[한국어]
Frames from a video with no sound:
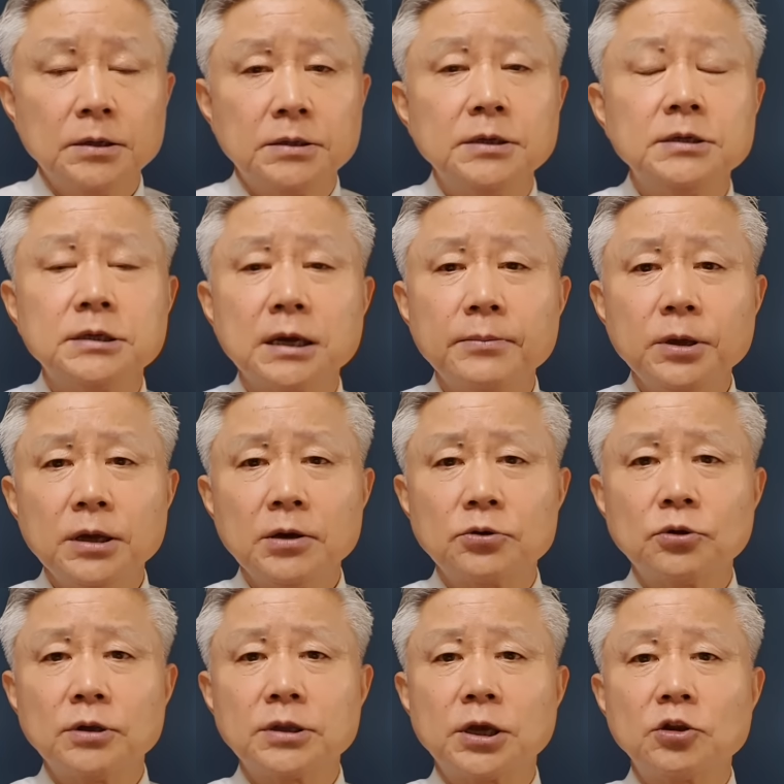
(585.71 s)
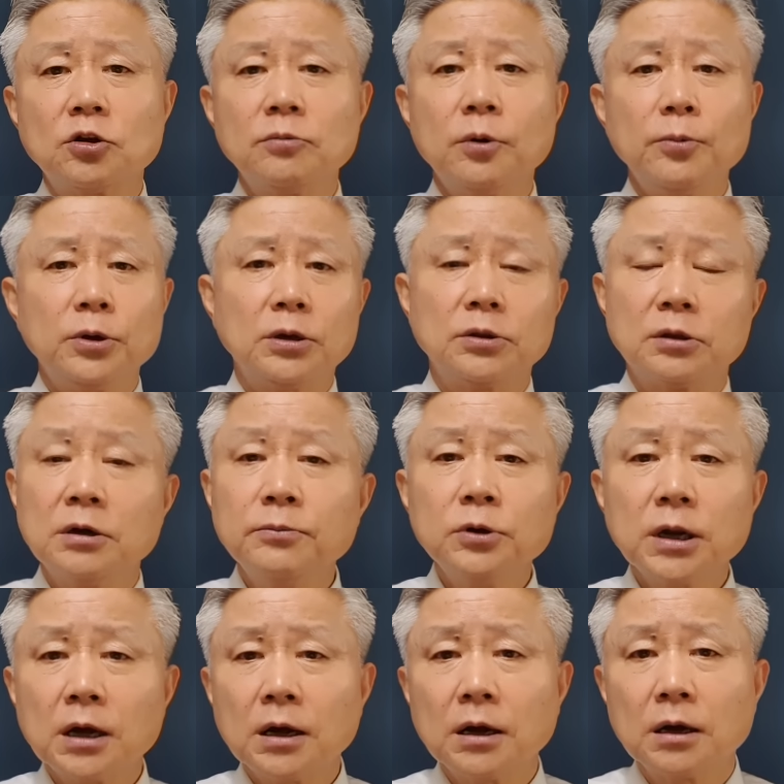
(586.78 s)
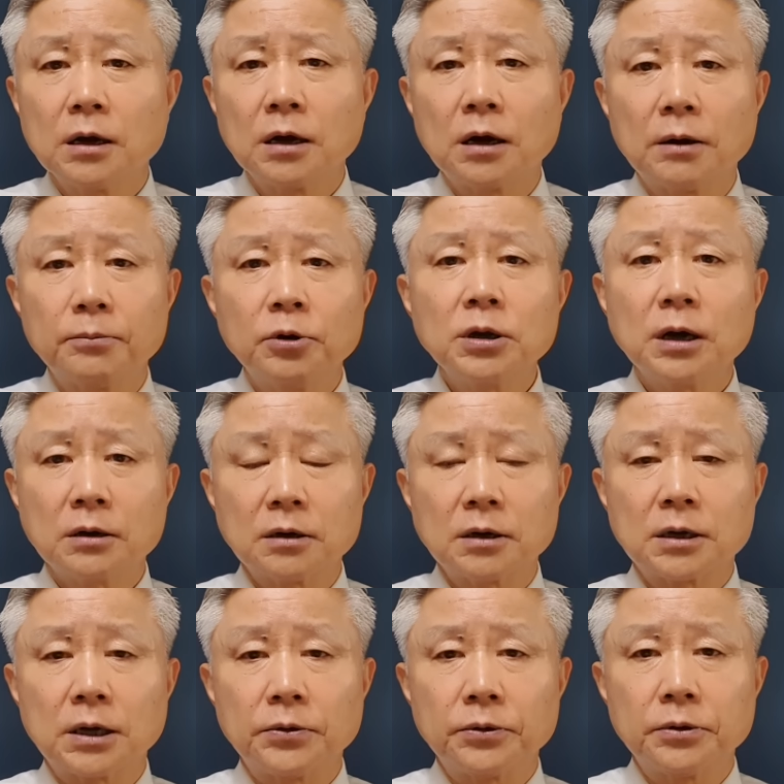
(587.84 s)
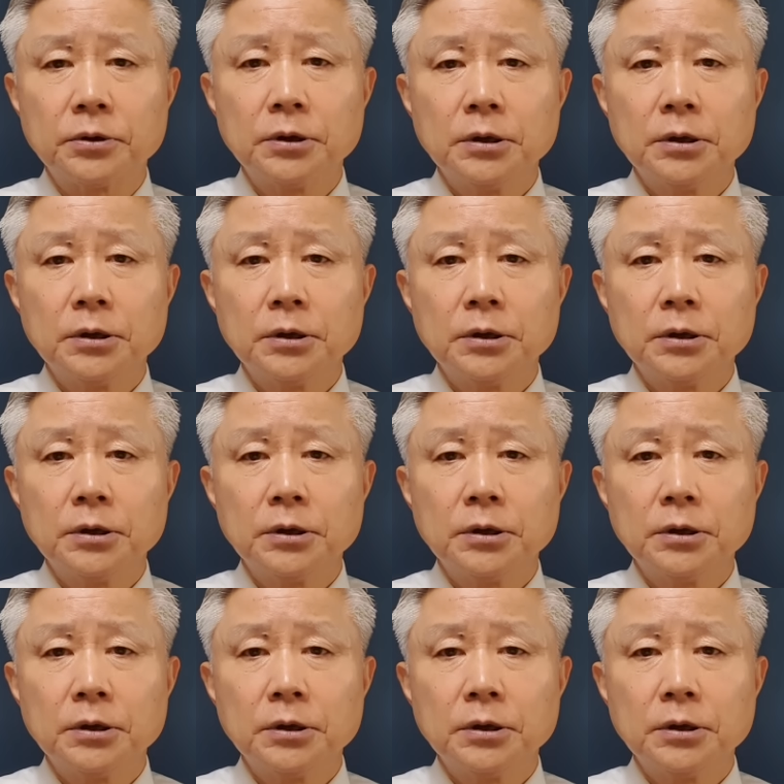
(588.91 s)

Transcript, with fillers: 이재명이 그동안 태도를 보면 너무나, 어, 뭐라 그럴까요?